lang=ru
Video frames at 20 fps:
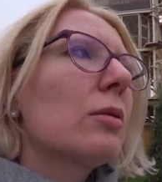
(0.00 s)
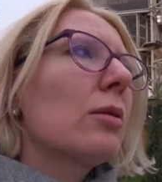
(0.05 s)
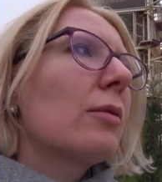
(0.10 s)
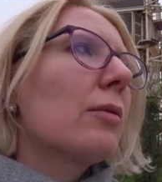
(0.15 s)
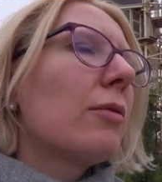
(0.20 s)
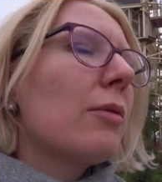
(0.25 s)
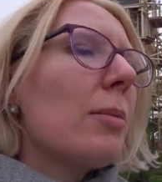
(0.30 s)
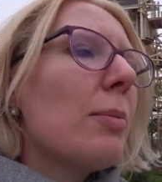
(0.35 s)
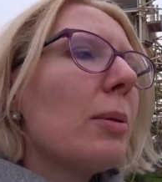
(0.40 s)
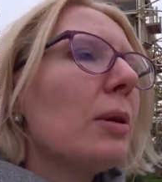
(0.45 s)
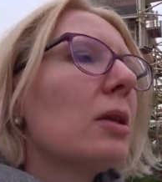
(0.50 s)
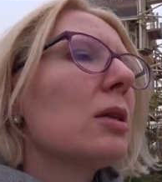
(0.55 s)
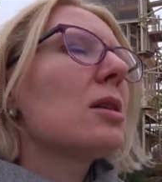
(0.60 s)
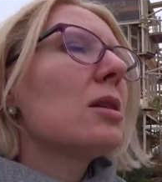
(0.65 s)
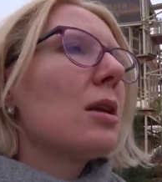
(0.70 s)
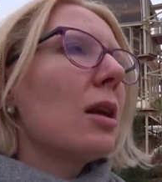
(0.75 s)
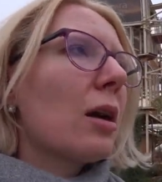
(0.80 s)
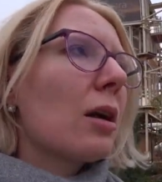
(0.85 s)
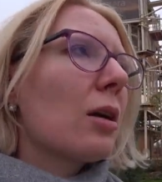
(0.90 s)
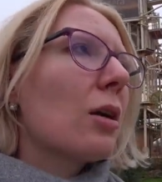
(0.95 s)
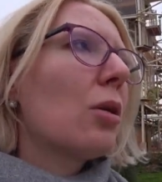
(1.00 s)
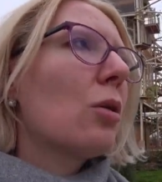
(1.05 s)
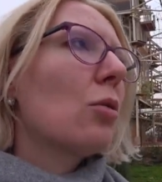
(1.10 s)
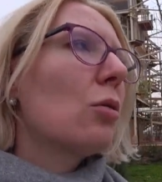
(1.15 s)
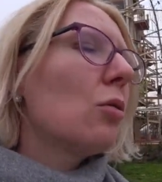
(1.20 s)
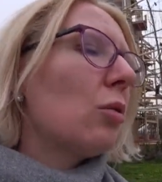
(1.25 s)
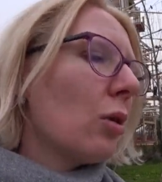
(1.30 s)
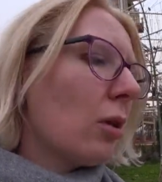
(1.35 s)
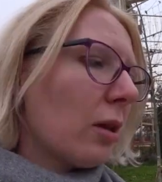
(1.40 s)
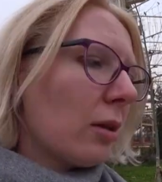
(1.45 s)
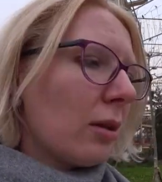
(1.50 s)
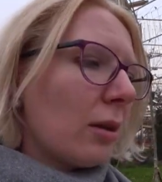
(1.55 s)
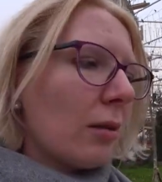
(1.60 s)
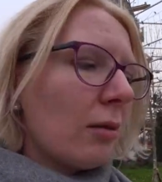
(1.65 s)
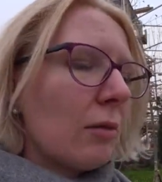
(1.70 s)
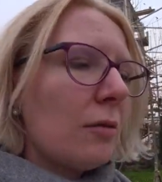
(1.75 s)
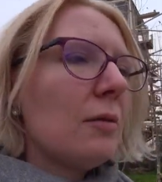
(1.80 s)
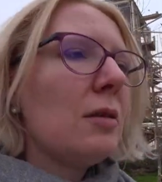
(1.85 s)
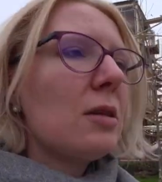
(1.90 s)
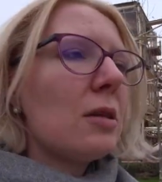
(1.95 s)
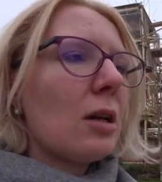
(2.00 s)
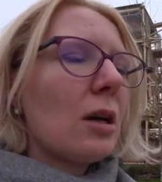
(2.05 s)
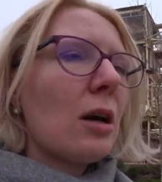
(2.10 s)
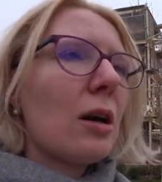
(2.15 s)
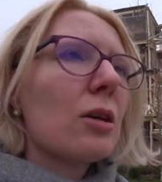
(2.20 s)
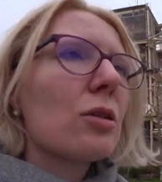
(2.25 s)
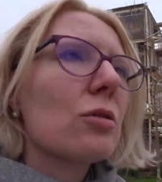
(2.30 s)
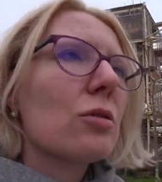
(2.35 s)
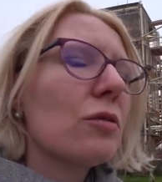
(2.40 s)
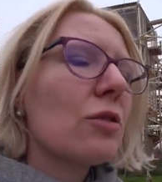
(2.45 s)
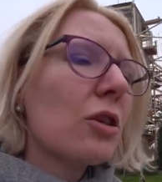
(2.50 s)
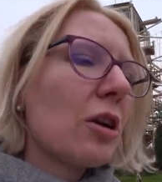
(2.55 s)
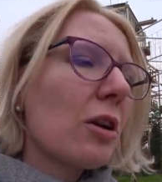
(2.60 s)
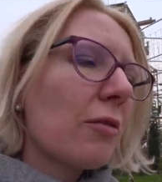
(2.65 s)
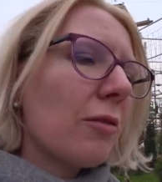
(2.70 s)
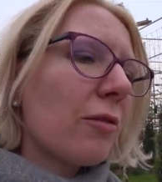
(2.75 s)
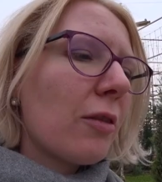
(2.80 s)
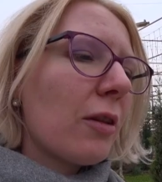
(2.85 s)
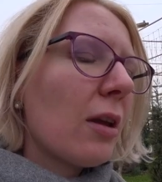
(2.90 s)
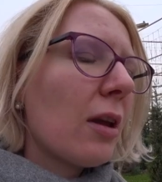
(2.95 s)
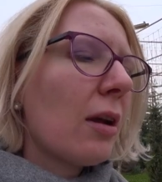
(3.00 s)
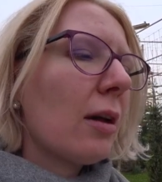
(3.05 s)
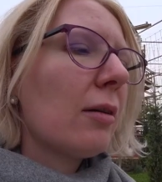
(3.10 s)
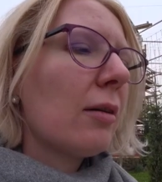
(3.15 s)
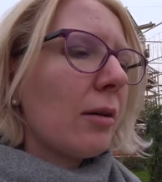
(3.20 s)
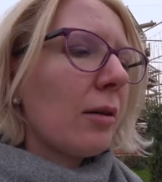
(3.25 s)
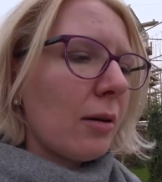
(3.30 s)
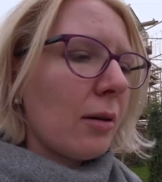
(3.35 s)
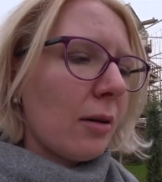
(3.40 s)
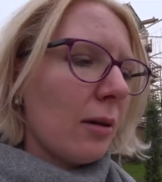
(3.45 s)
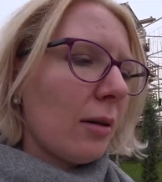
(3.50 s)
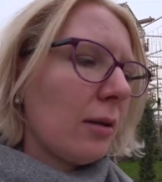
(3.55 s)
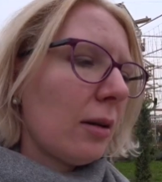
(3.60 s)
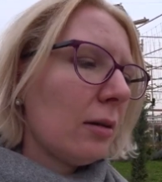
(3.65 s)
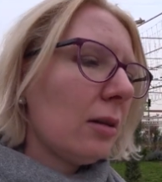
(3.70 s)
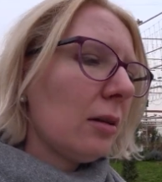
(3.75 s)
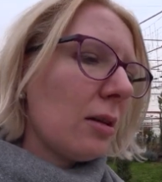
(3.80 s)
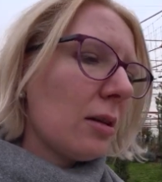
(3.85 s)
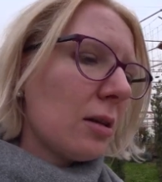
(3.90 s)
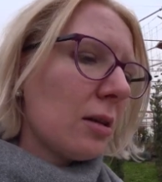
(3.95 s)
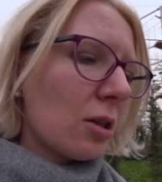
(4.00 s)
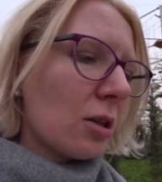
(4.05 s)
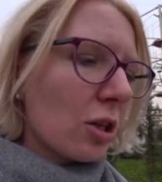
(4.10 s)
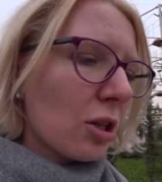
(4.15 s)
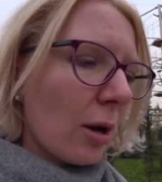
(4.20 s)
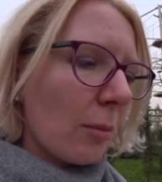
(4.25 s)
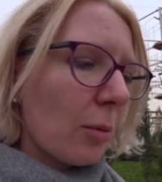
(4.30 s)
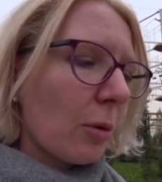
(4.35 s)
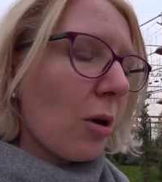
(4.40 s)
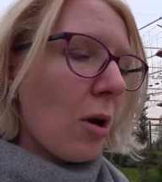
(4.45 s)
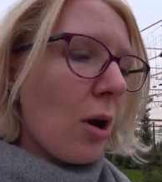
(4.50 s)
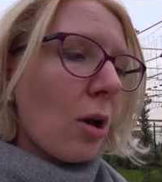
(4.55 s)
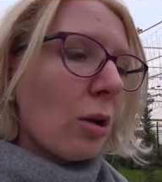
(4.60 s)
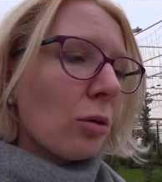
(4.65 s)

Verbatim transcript: Выпал снег, холодно. Вот видите, я хожу в шарфе, э, надо надеть шапку.